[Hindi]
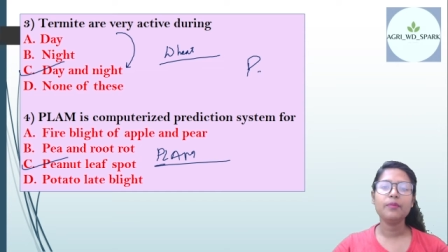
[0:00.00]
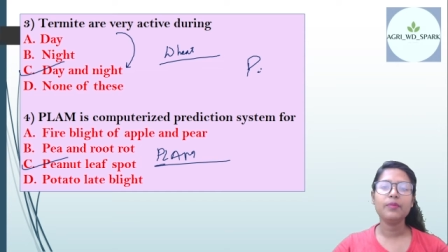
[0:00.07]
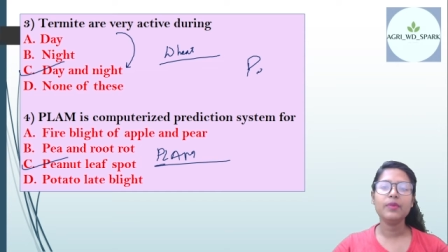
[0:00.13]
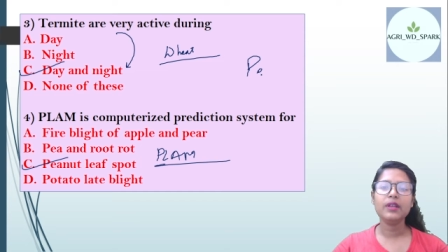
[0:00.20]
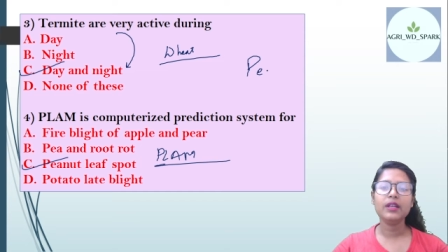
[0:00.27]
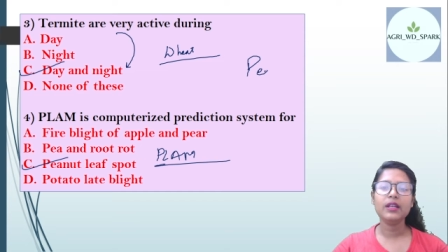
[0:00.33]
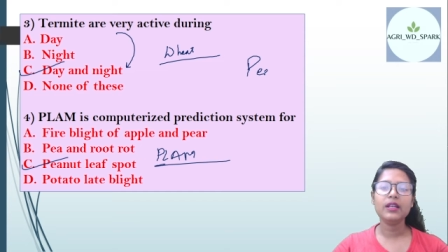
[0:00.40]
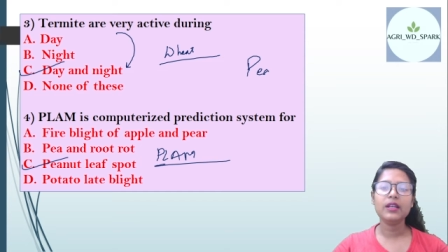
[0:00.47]

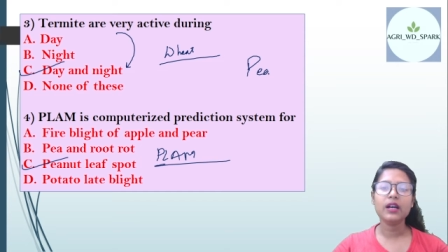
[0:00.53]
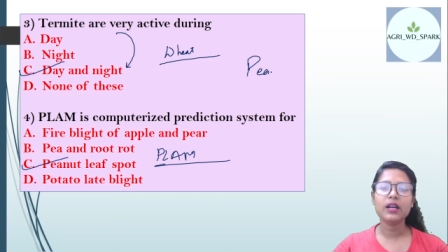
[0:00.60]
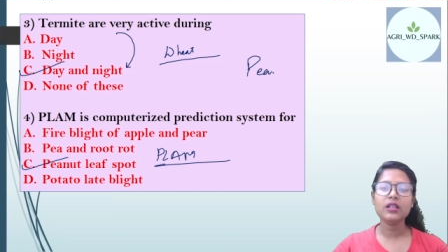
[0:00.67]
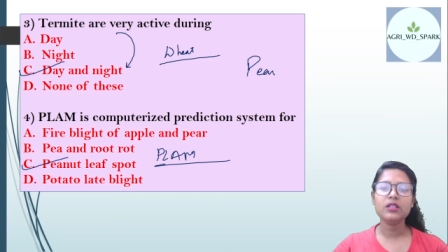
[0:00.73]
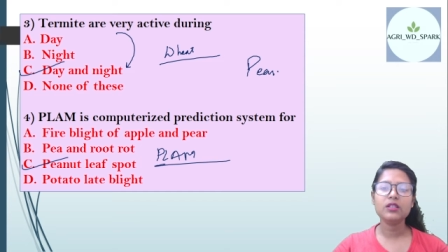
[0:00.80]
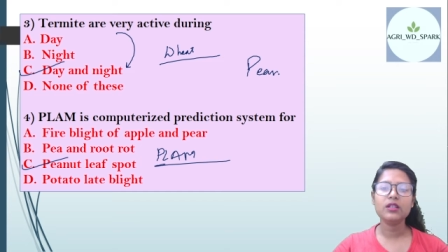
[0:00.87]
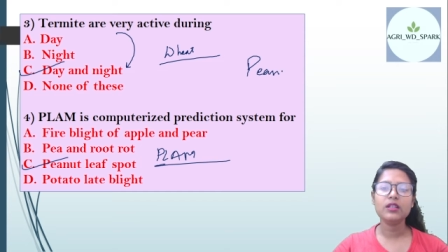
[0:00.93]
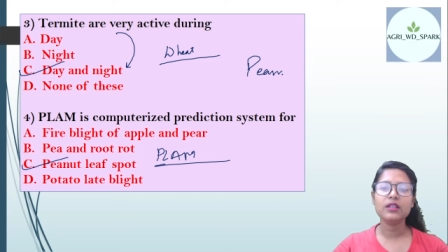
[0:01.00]
पी
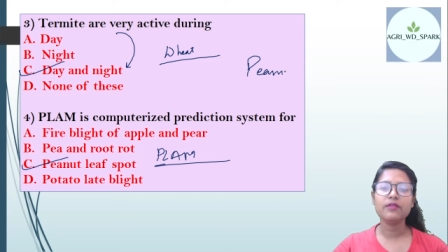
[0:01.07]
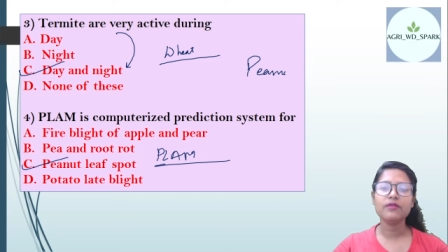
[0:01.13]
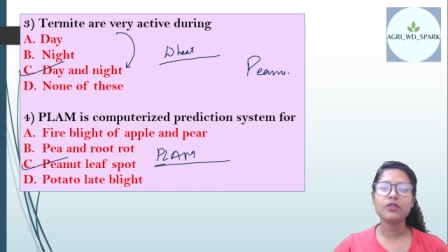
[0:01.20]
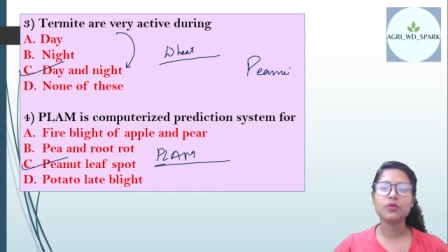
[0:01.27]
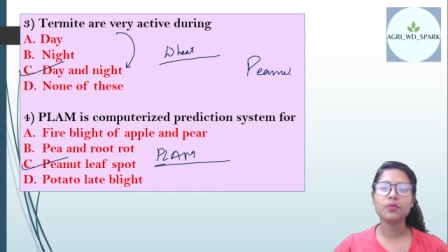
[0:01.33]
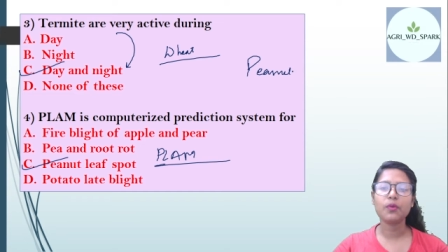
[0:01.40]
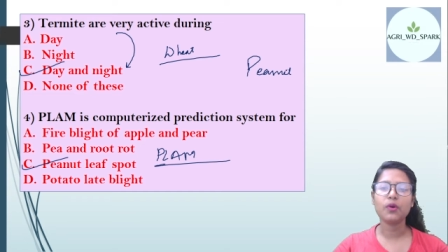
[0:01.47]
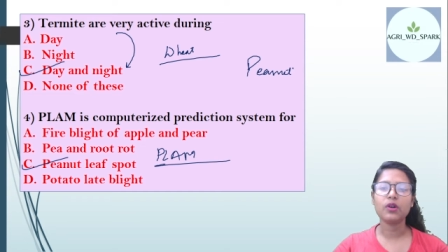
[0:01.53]
नट लीफ
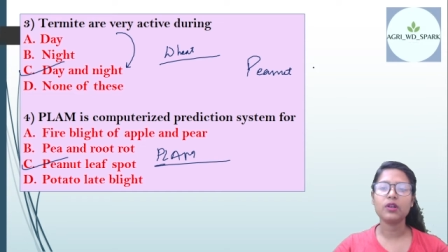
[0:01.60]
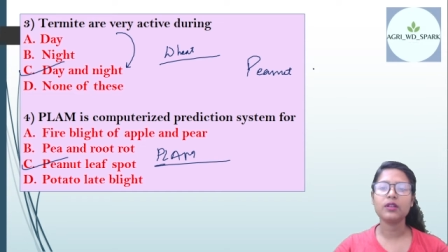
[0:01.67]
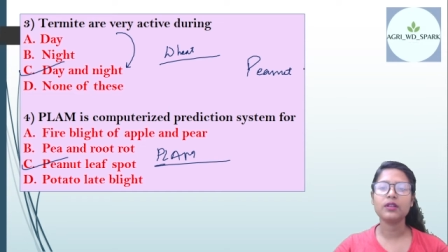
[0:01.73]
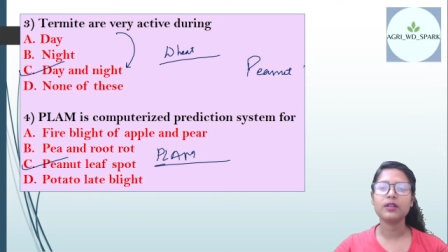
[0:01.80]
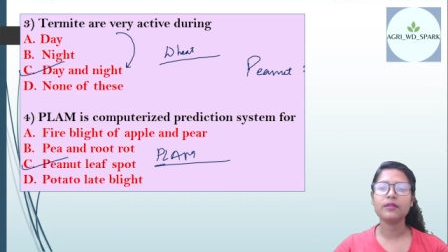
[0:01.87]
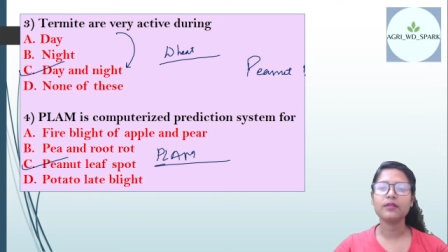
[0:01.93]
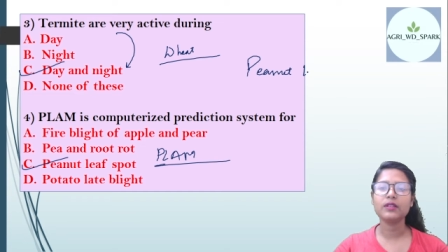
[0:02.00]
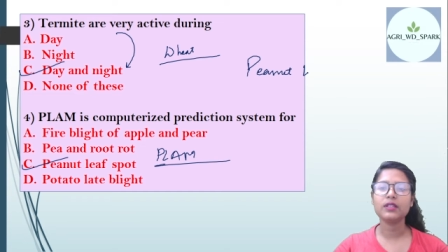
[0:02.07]
स्पॉट
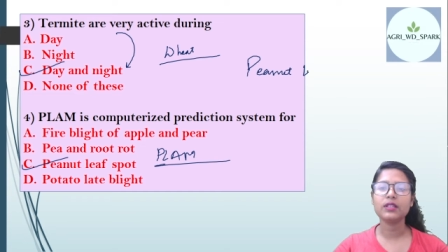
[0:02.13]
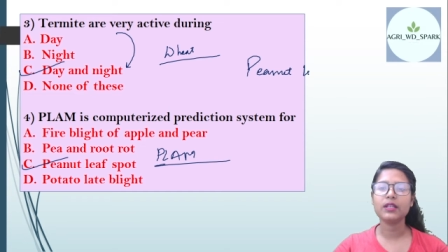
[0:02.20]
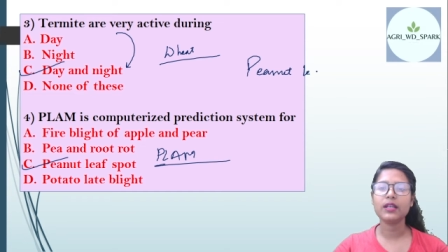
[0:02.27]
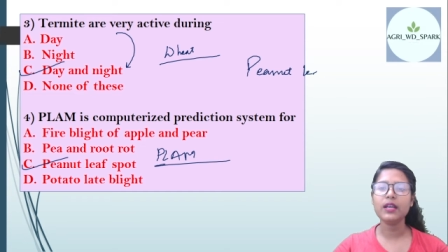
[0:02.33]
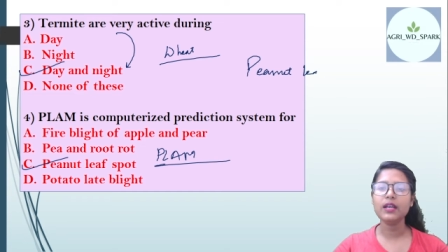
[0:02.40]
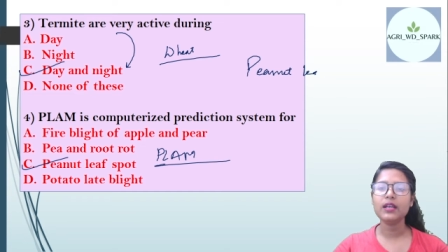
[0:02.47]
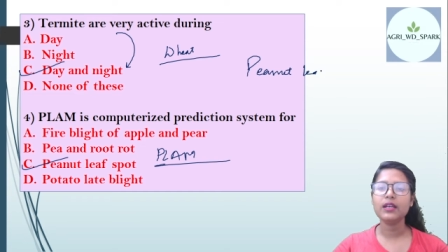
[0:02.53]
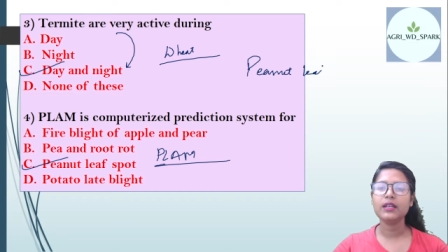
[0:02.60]
ठीक
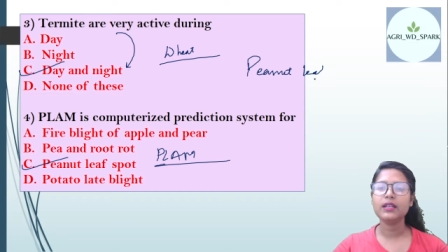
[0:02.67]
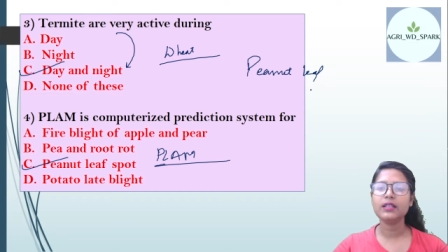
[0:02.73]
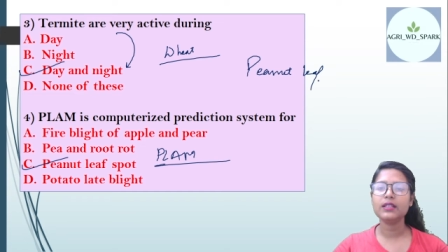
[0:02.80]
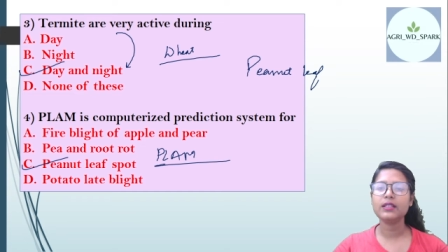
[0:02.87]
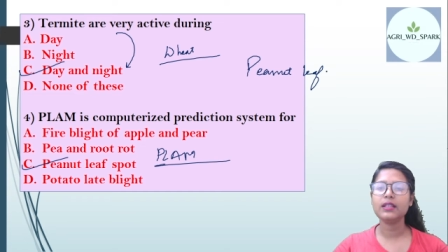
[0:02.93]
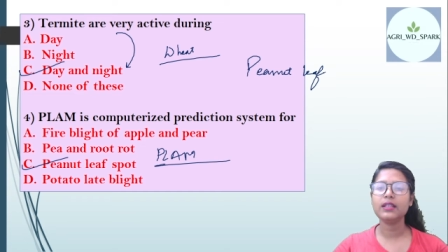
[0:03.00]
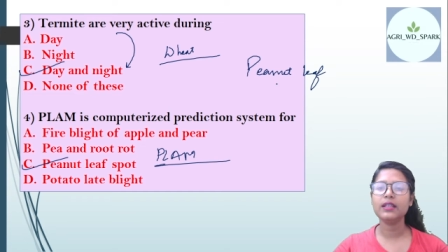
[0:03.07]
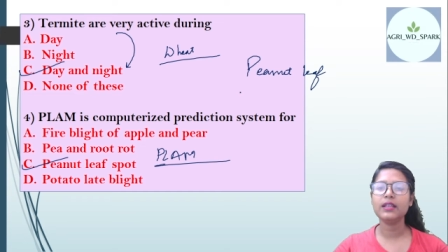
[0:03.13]
है
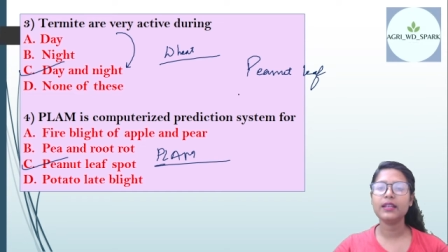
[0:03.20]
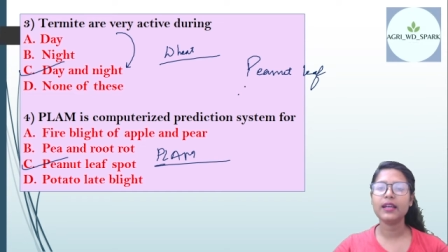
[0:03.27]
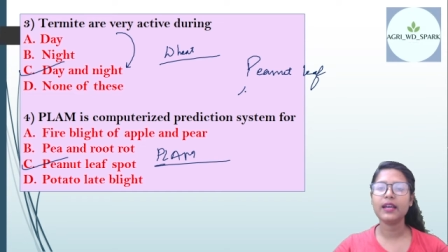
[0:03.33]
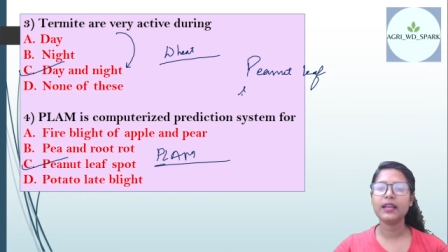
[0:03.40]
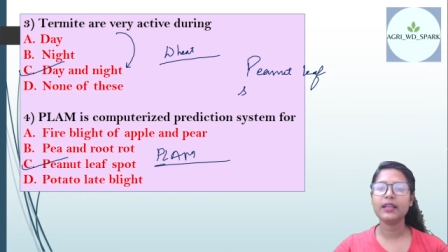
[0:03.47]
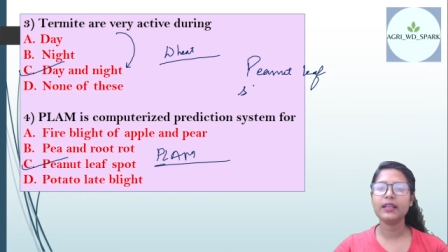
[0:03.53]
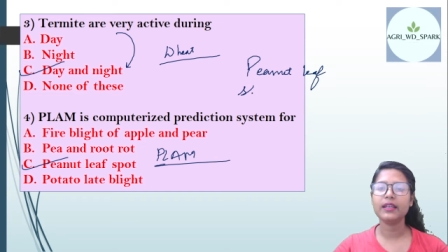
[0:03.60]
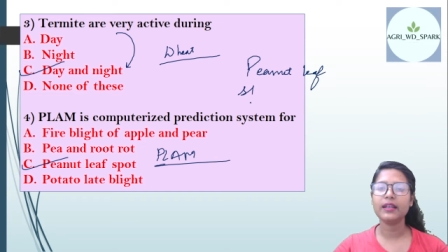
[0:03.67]
इसके लिए क्या
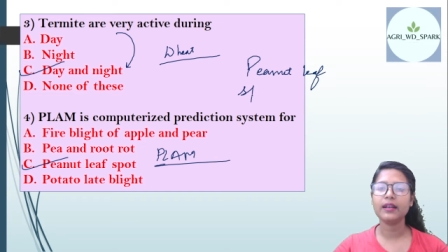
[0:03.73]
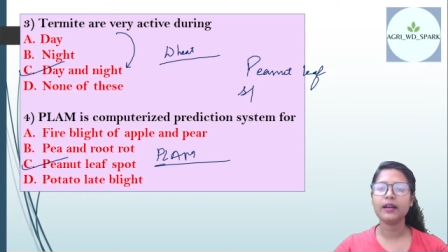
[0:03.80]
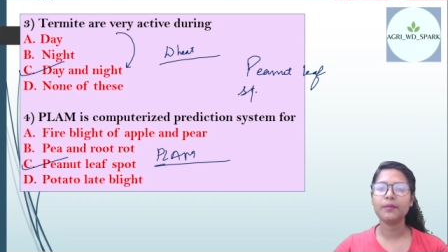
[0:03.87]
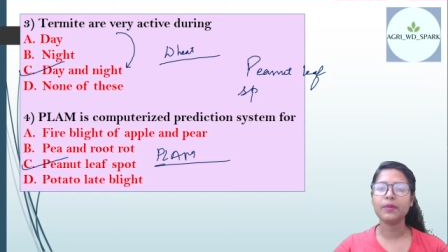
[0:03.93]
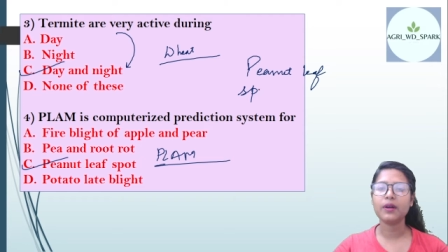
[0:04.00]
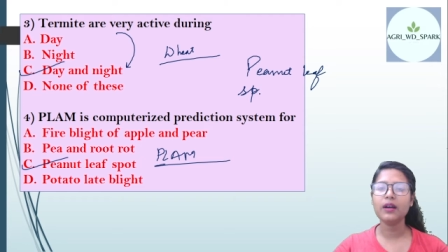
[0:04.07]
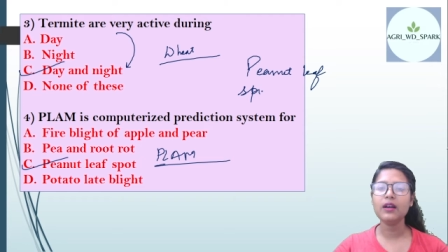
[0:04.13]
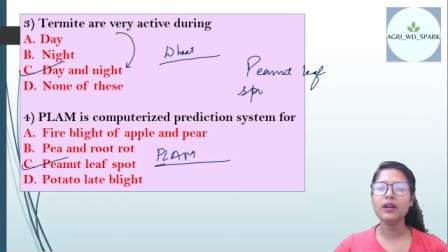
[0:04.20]
है ये एक
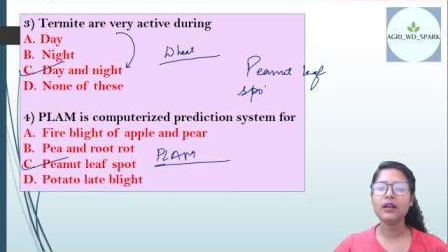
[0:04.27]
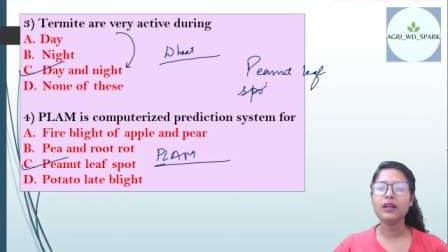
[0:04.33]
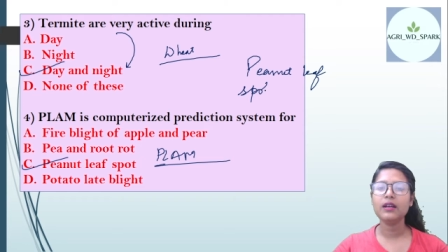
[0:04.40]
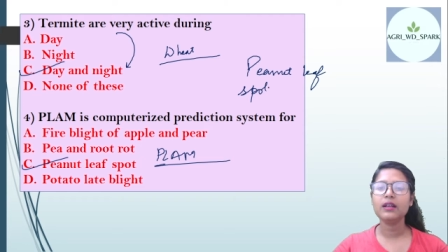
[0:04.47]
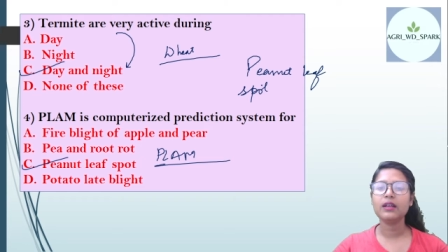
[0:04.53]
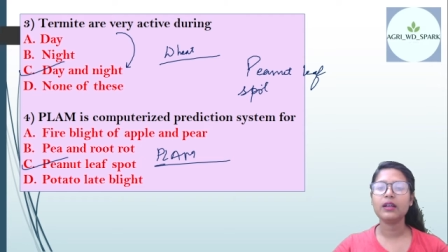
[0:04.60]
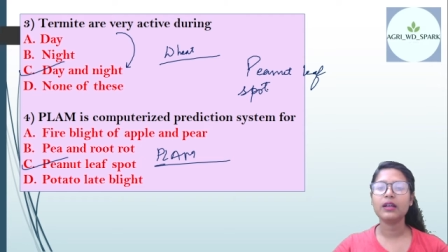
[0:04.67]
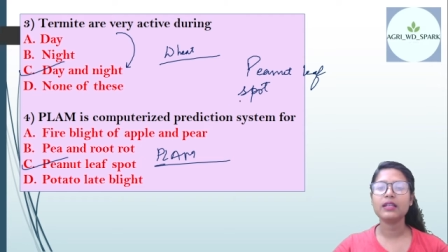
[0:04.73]
आपका
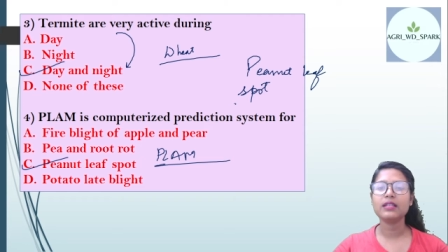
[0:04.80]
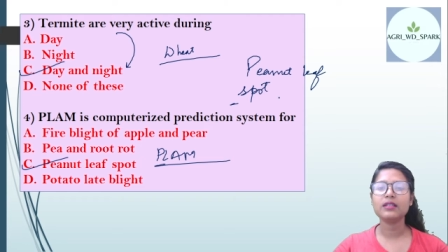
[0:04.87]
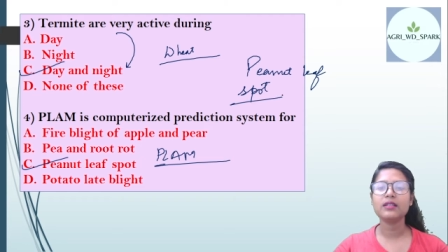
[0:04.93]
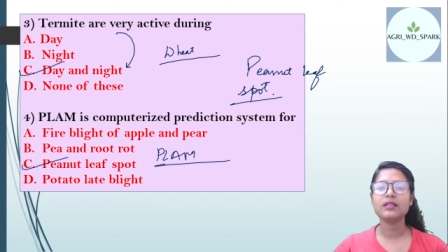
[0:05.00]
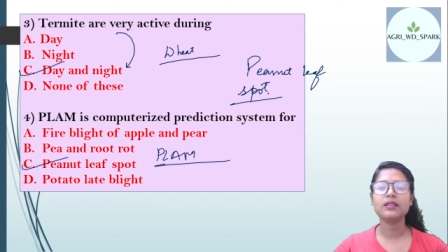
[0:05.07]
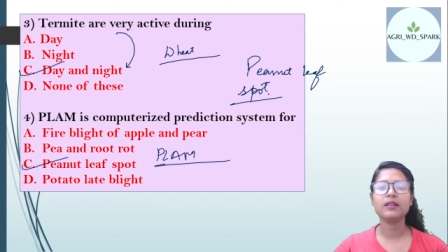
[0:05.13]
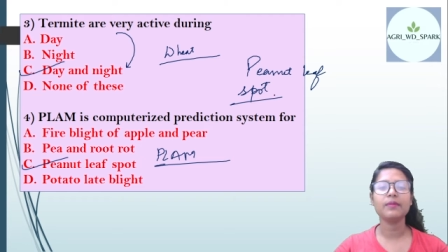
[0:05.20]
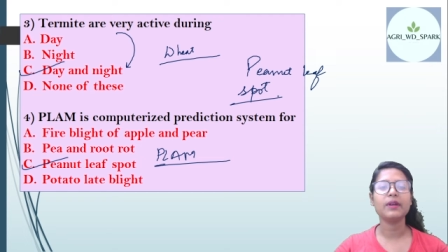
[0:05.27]
कैसा
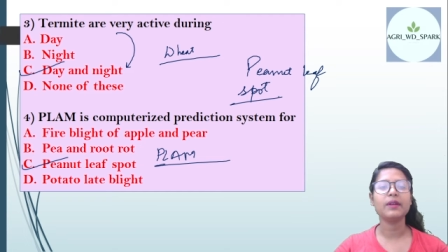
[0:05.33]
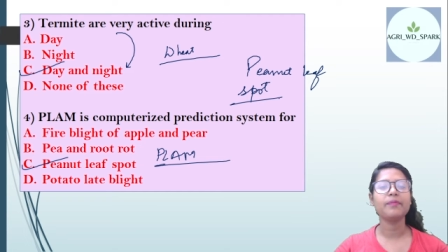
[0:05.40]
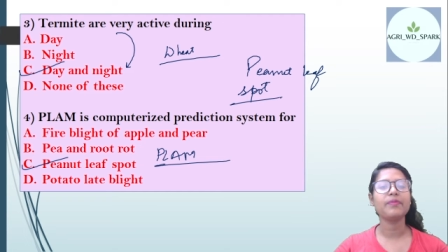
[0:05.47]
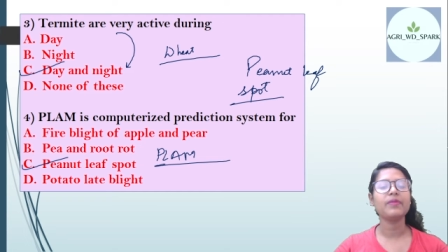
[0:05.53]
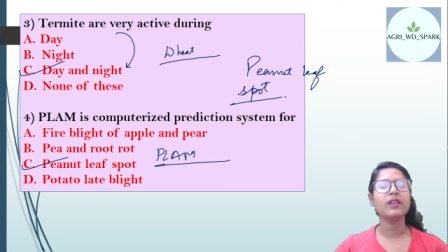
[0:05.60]
सिस्टम है